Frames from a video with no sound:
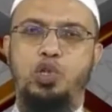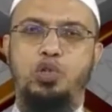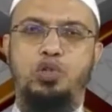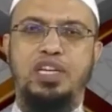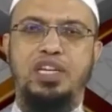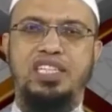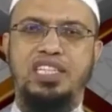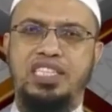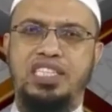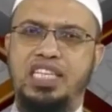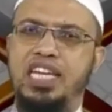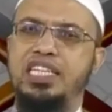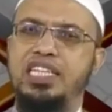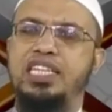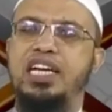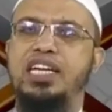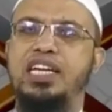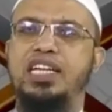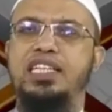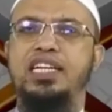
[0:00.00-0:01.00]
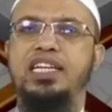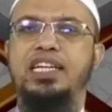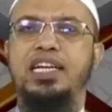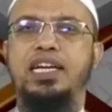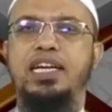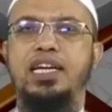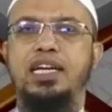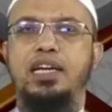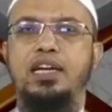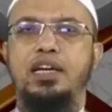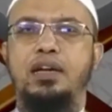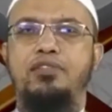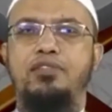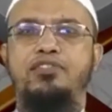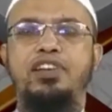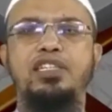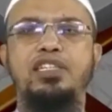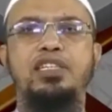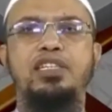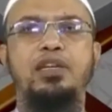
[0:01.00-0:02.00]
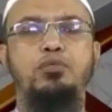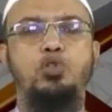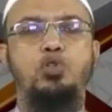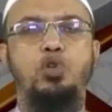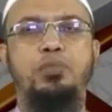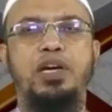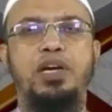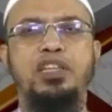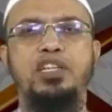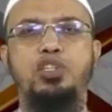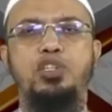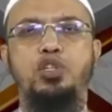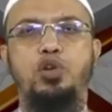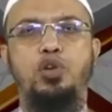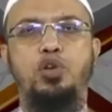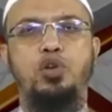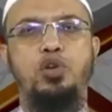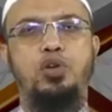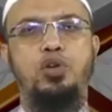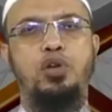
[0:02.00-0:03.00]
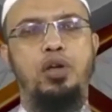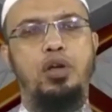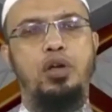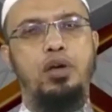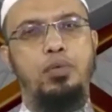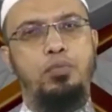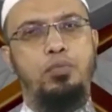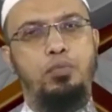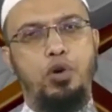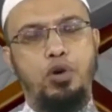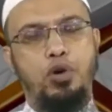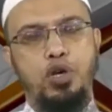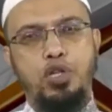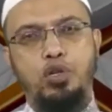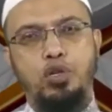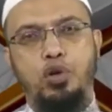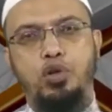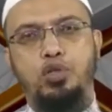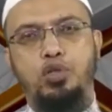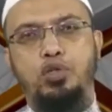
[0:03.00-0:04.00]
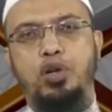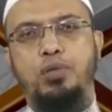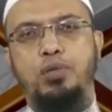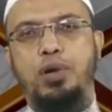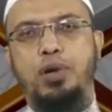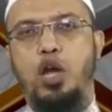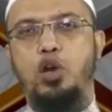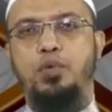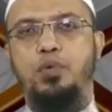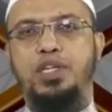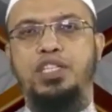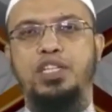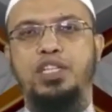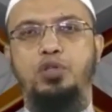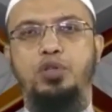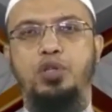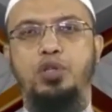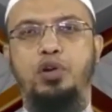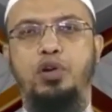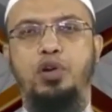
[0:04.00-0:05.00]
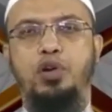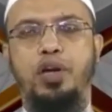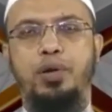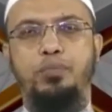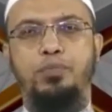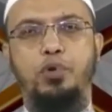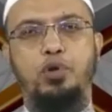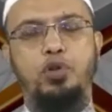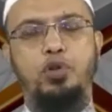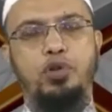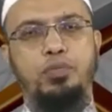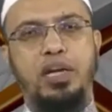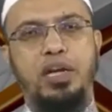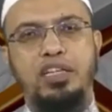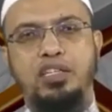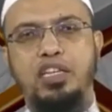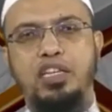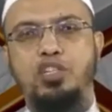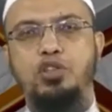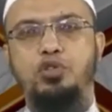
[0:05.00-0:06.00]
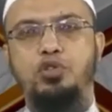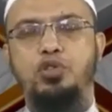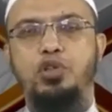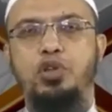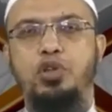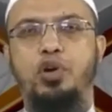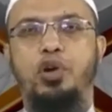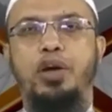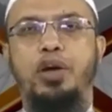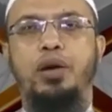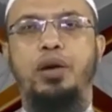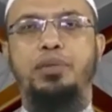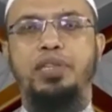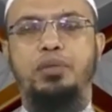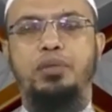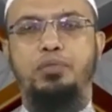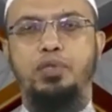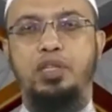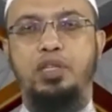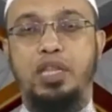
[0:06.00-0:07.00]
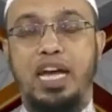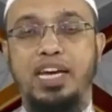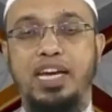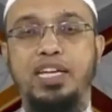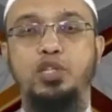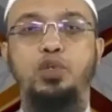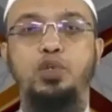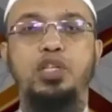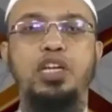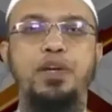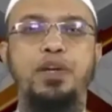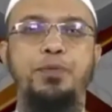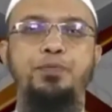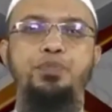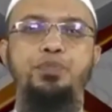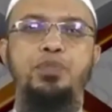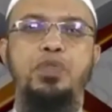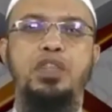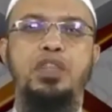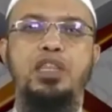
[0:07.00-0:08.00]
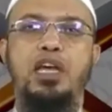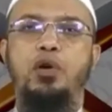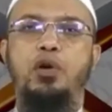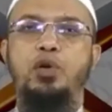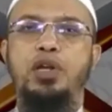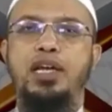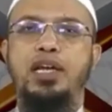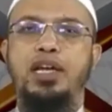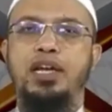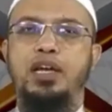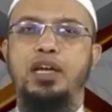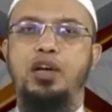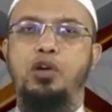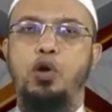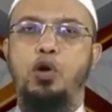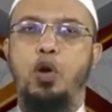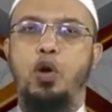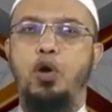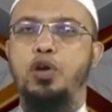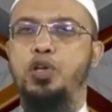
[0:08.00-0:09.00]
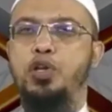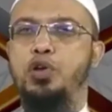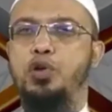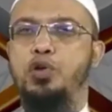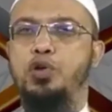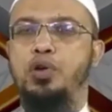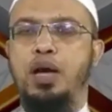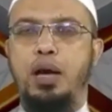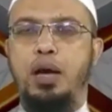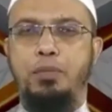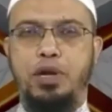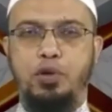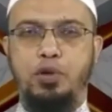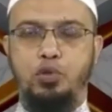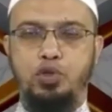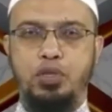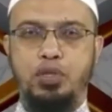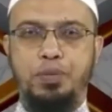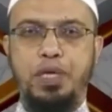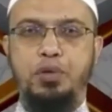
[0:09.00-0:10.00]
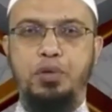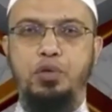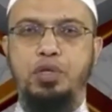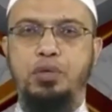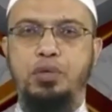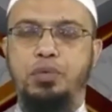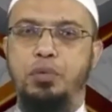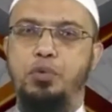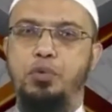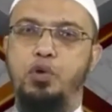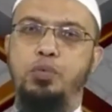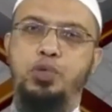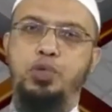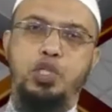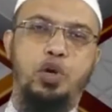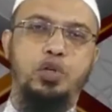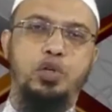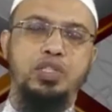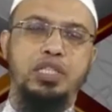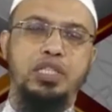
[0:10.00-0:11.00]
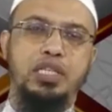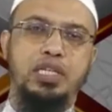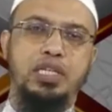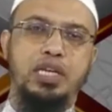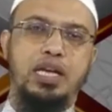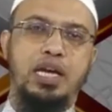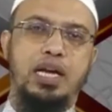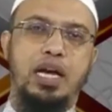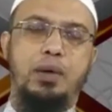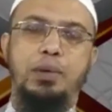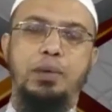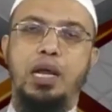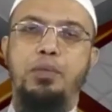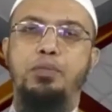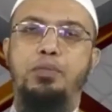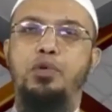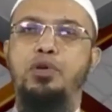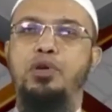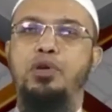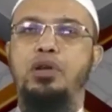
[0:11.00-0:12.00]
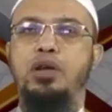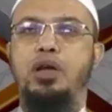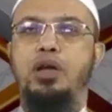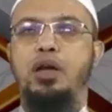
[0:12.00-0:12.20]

জড়িত আছে সেই জায়গা থেকে ফিলিস্তিনি মুসলমানদের জন্য প্রকৃত অন্তরের ভালোবাসা যদি হয় প্রকৃত ভাতৃত্ব যদি হয় আমাদের মধ্যে থাকে যদি তাহলে করণীয় আমরা খুঁজে বের করতে পারবো খুব সহজে আমার আপন